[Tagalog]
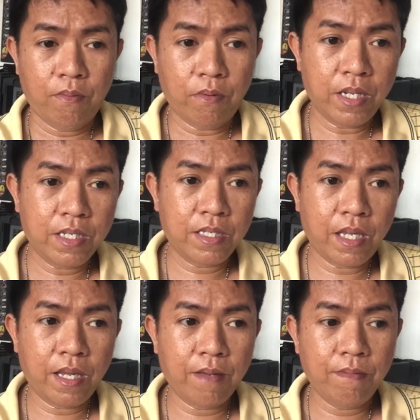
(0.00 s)
For this
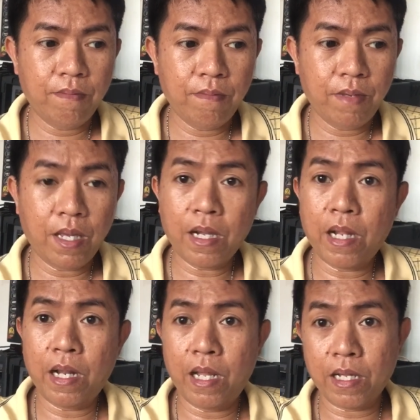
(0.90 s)
time,
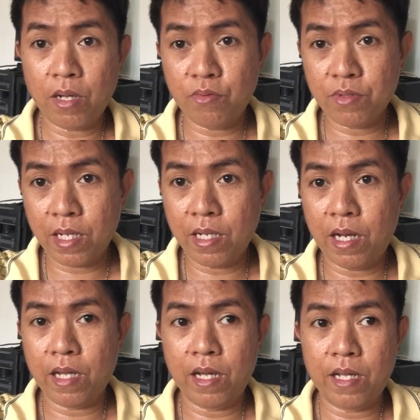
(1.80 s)
bihira na lang, counted na
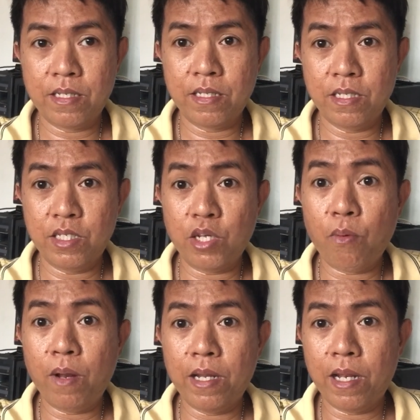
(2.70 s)
lang as
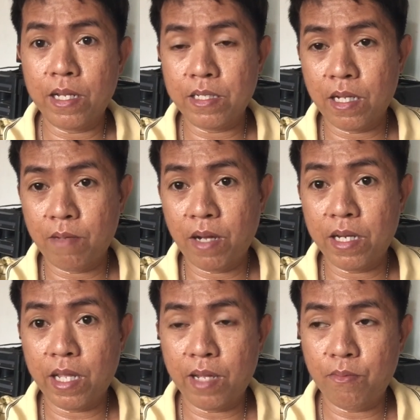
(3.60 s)
jewel na lang siya mga
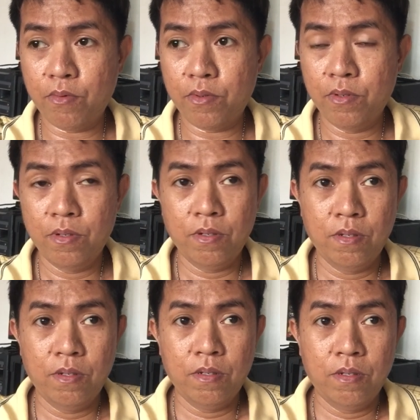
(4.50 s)
diamond.
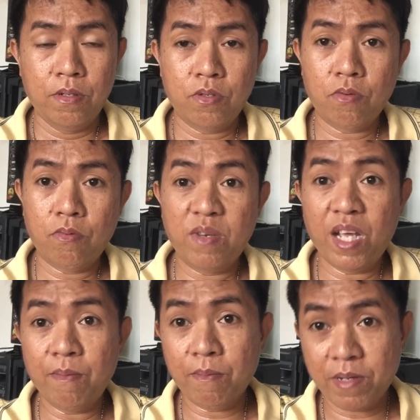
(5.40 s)
So,
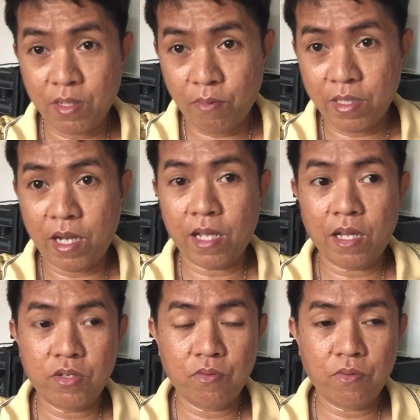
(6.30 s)
madaming pasaway
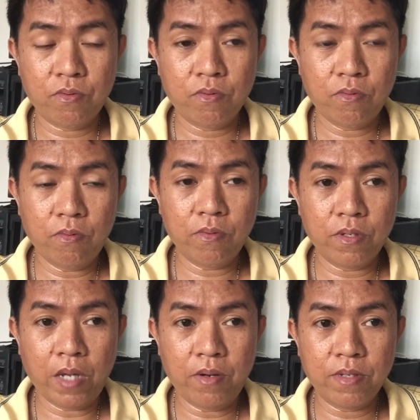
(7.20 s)
talaga. So,
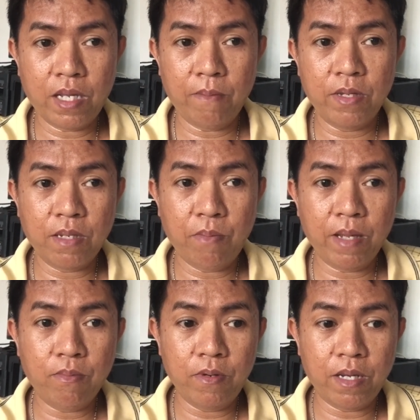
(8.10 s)
kung anong sabi sa
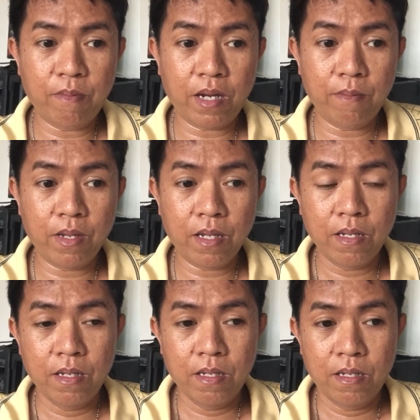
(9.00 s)
Bible na maraming